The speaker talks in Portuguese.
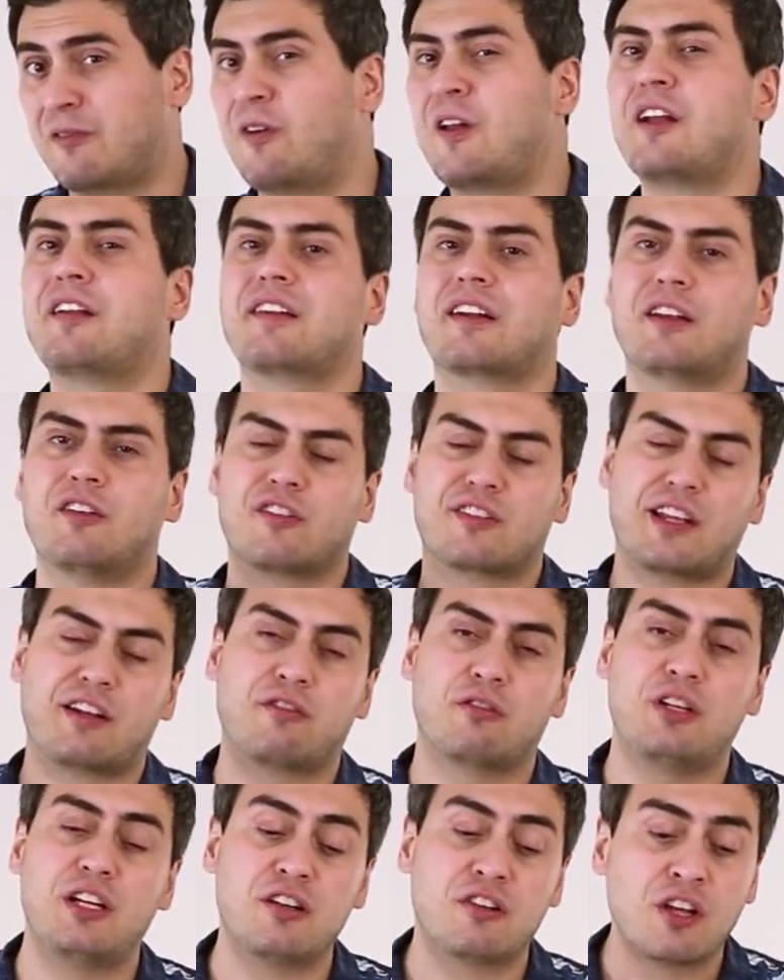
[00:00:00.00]
diferentes aqui nos
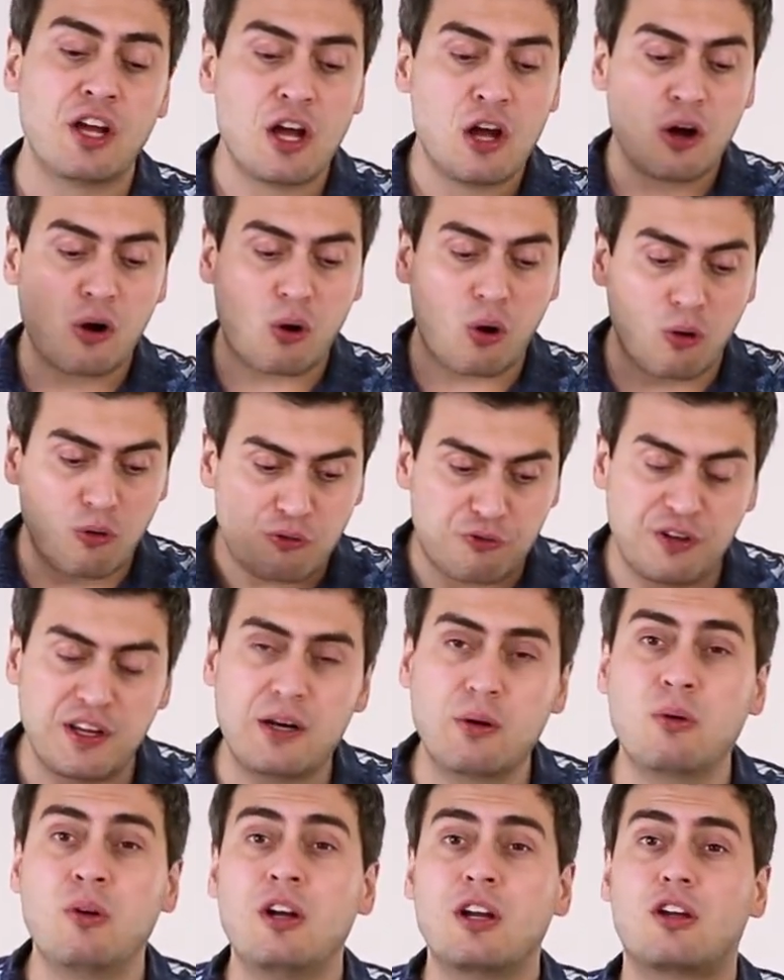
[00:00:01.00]
Estados Unidos.
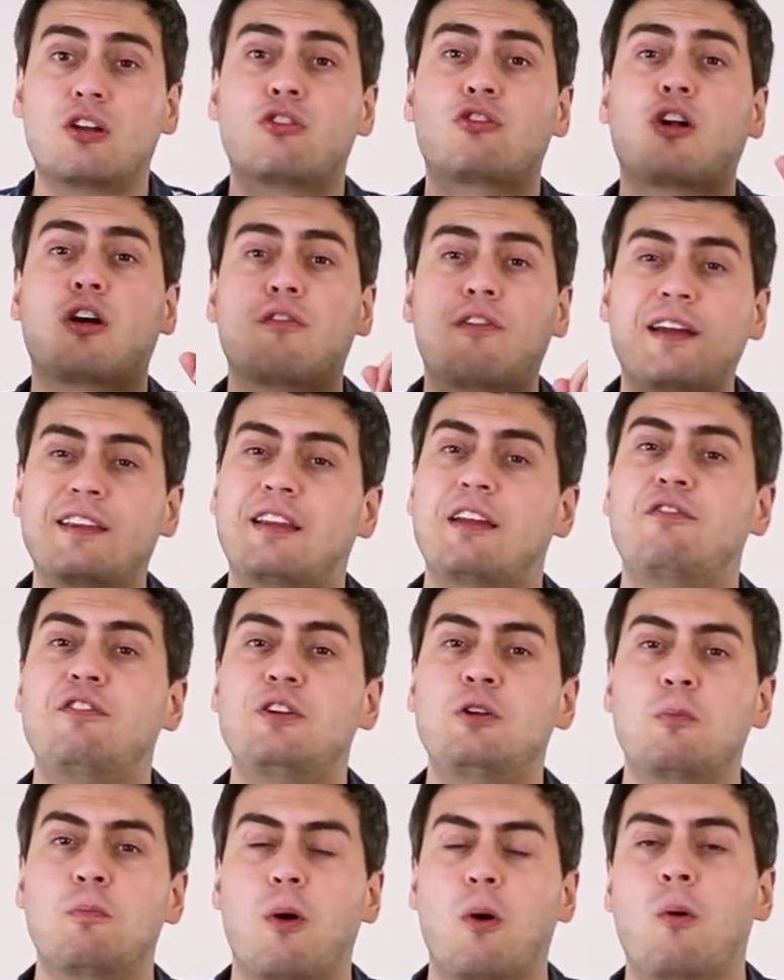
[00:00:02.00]
Confiram que só vai ter
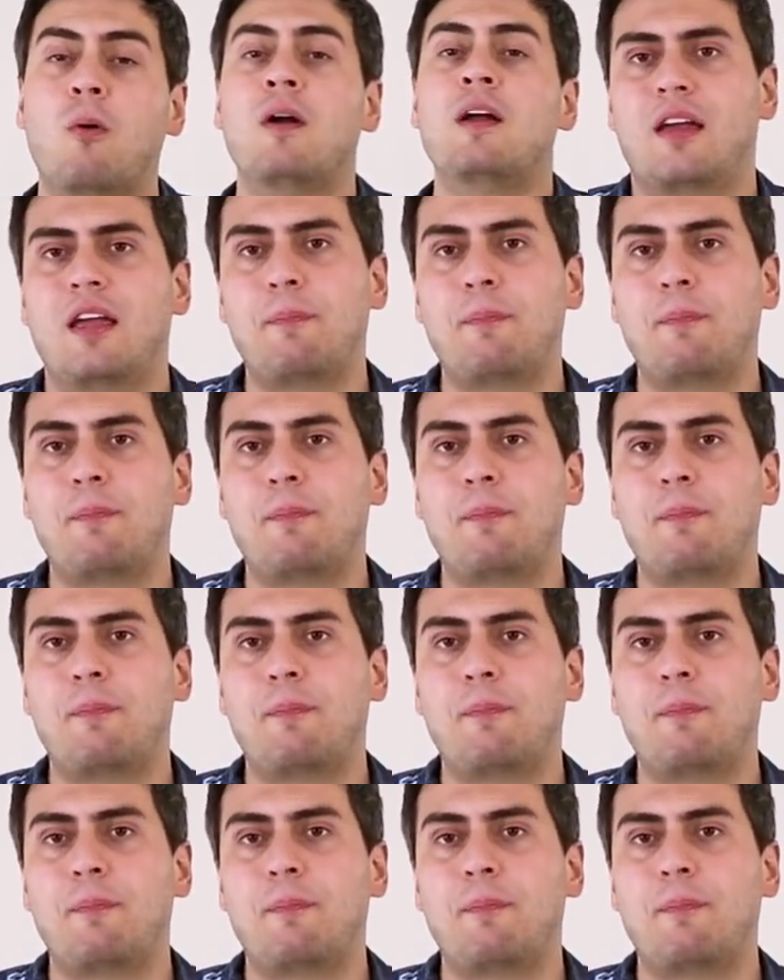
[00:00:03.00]
vídeo bom.